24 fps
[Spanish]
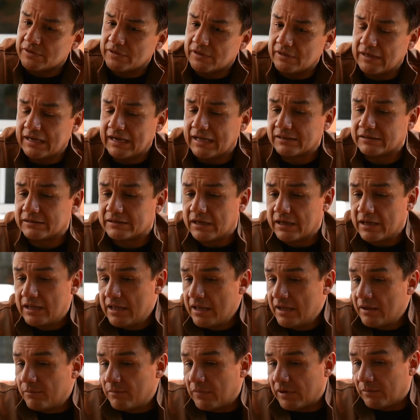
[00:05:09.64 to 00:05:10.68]
adelante,
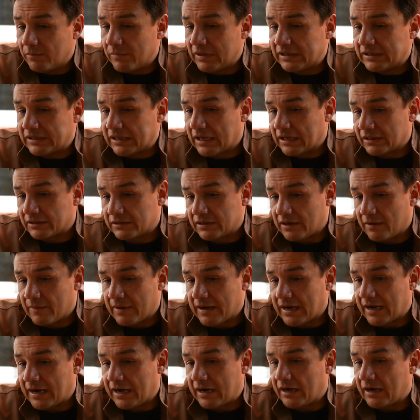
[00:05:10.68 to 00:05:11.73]
me invita a
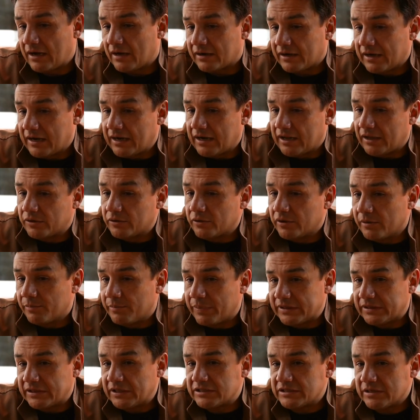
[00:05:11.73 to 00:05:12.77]
trabajar en el regreso de
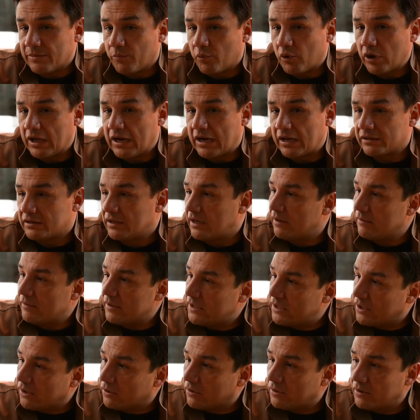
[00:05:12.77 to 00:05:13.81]
Pati Chapoy a la
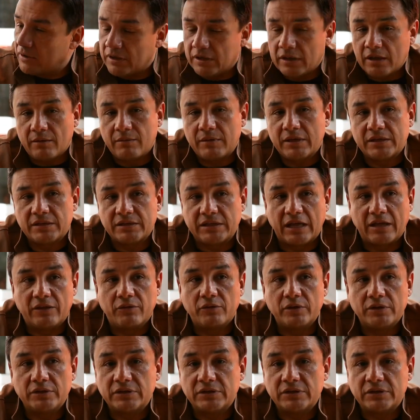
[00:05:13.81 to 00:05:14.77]
televisión. Ella había estado en